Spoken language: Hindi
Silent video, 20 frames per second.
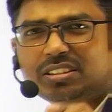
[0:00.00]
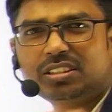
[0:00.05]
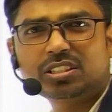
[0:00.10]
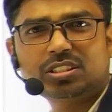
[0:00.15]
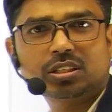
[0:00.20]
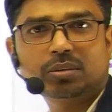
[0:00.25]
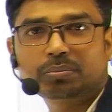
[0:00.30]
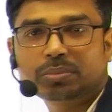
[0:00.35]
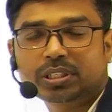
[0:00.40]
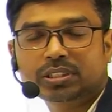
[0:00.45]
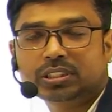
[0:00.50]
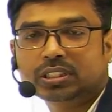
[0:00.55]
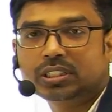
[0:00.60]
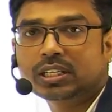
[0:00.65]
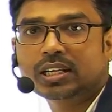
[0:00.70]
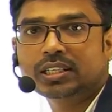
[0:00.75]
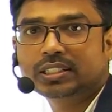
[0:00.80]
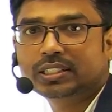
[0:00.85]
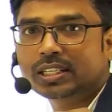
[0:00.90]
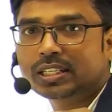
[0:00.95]
दिसंबर से
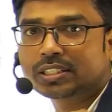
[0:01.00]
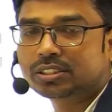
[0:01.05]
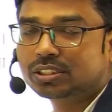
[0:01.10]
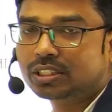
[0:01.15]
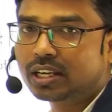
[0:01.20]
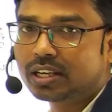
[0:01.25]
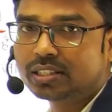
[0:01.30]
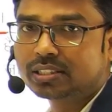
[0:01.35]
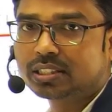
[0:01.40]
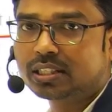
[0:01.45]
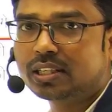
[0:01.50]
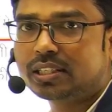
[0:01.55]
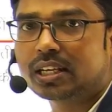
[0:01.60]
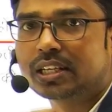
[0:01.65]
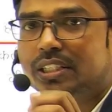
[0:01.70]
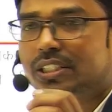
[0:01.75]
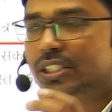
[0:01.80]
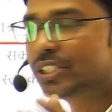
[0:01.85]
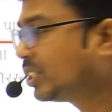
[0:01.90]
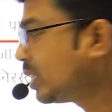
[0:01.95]
यानी कि आज तेईस है यानी
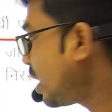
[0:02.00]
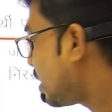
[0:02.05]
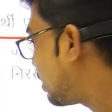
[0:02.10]
कि चार